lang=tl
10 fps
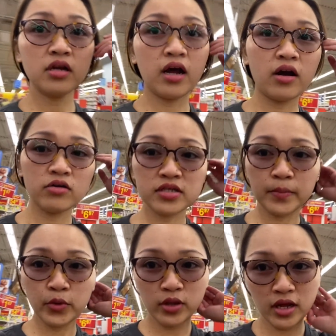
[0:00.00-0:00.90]
nakausap
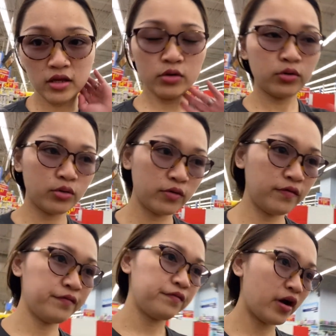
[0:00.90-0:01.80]
ko na yung
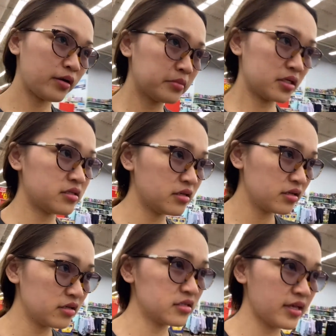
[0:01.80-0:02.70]

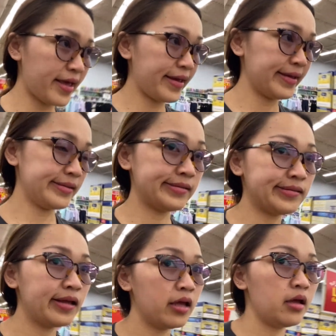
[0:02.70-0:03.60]
pharmacies and
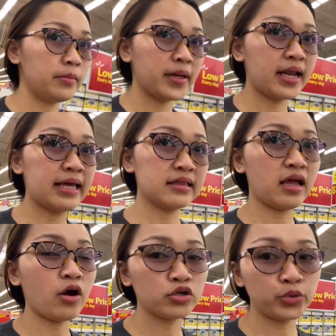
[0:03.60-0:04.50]
pinahintay
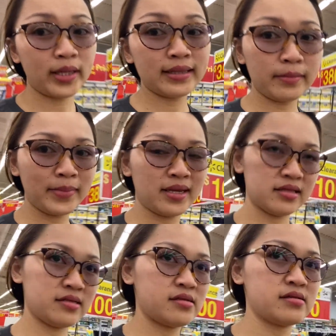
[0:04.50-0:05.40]
ako 20
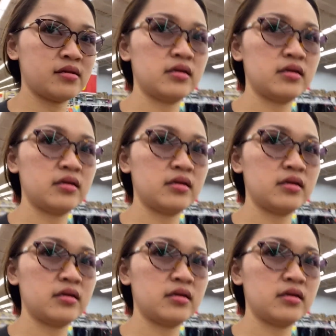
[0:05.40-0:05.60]
minutes.